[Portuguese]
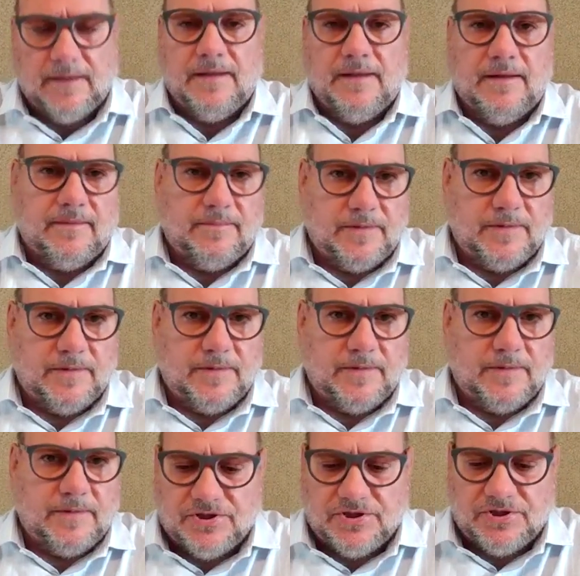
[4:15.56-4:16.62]
é, que
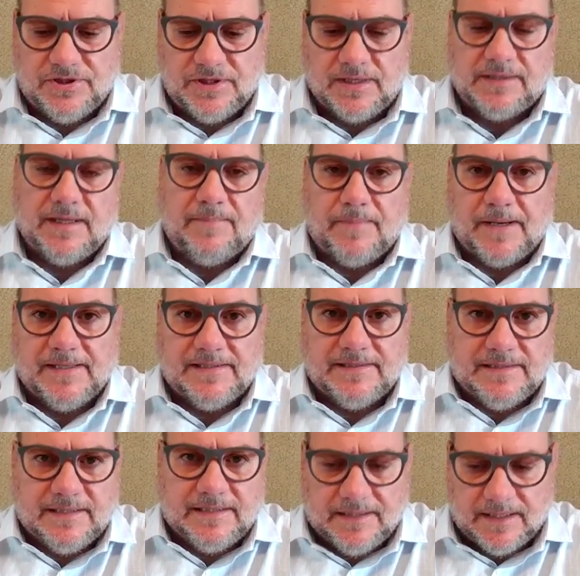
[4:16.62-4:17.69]
podem atingir até
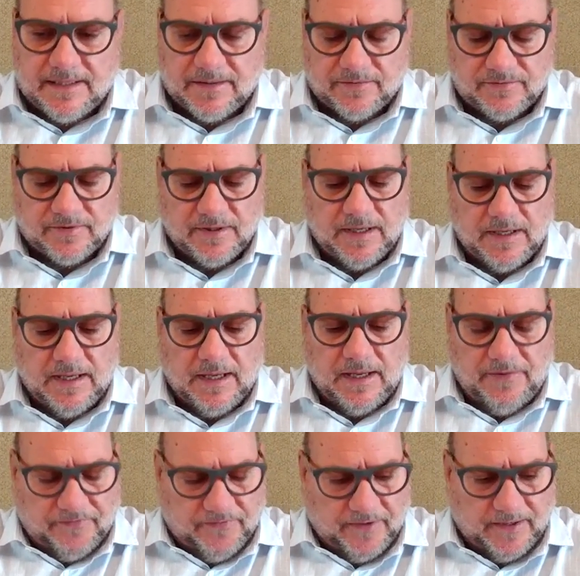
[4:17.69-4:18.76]
países inteiros.
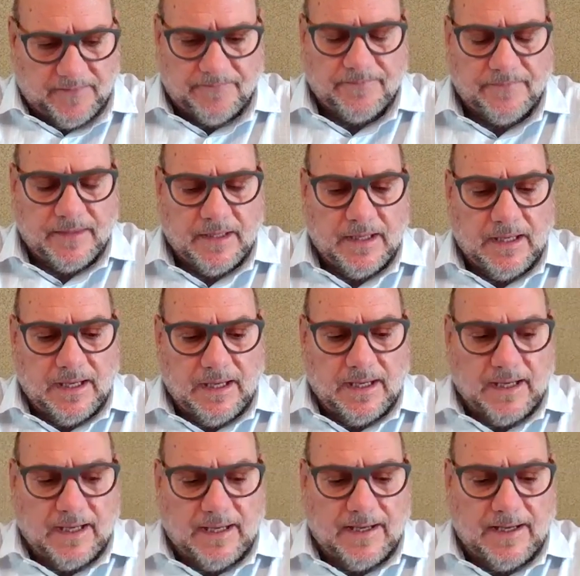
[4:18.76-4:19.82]
Enfim,
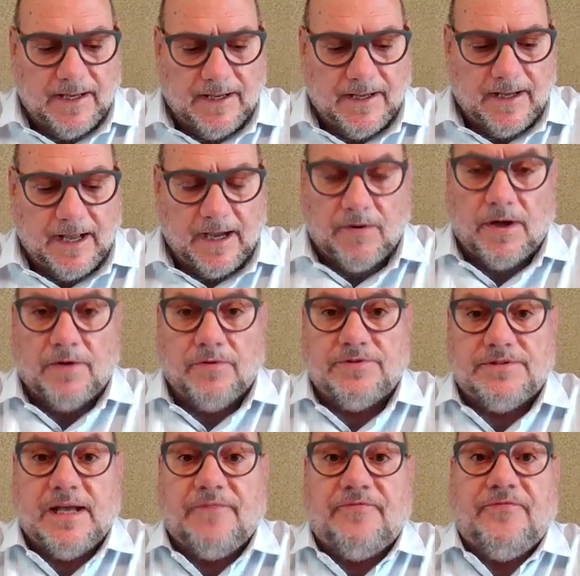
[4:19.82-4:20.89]
ah, uhum. agora, o
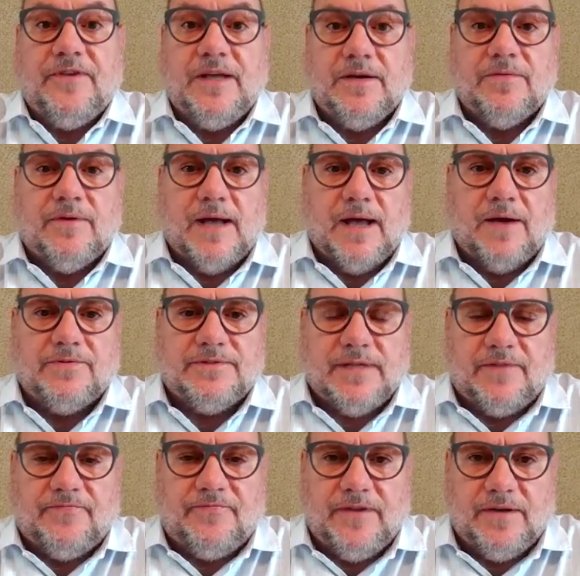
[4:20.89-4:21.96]
desafio é o
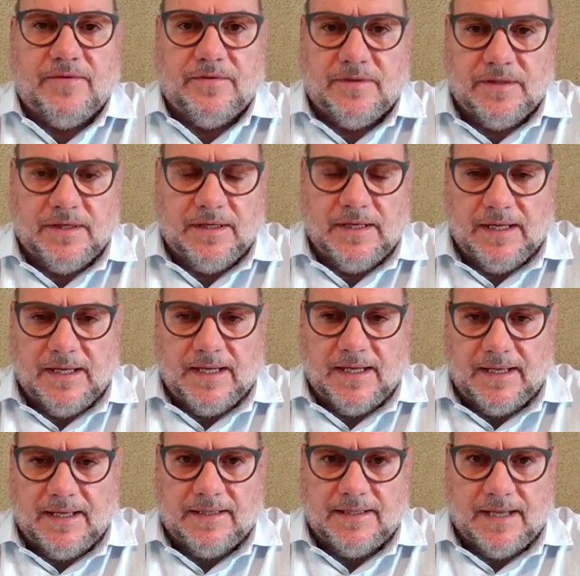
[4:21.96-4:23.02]
desafio
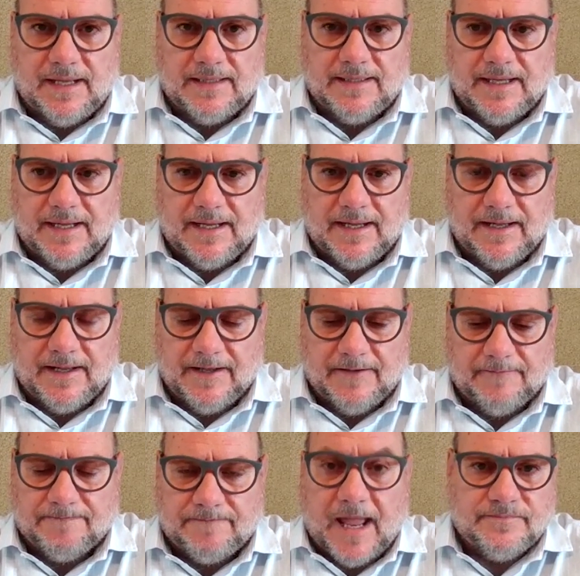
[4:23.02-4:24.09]
é, da, da,
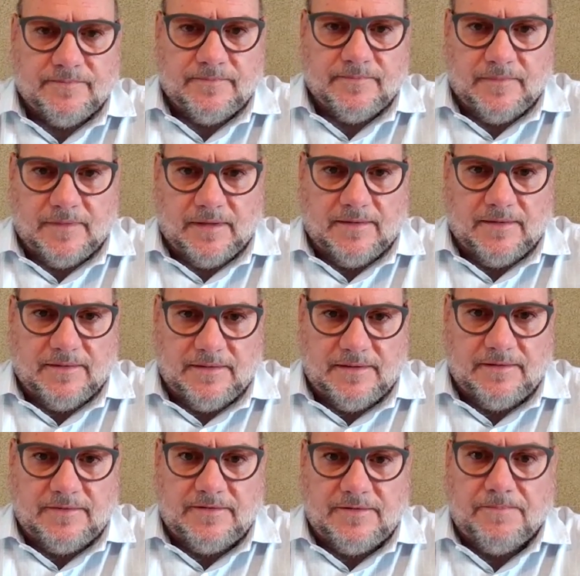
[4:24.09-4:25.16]
técnico,
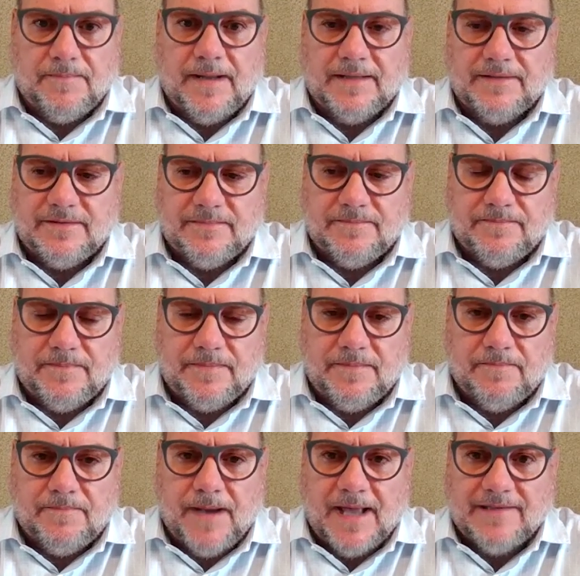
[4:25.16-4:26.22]
de, de,
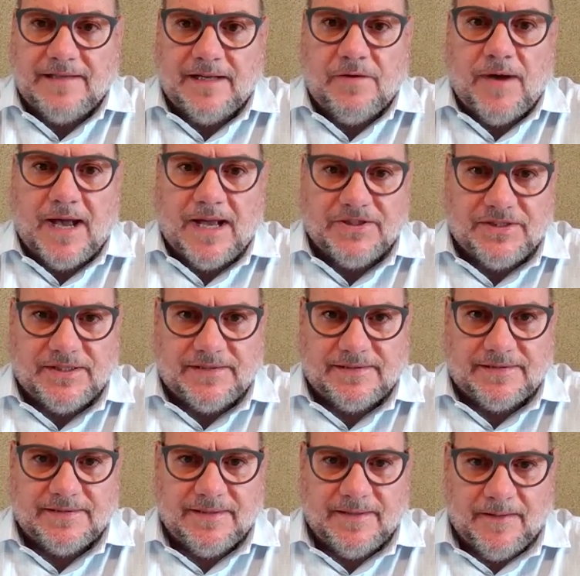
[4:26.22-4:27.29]
de, mais linguagens,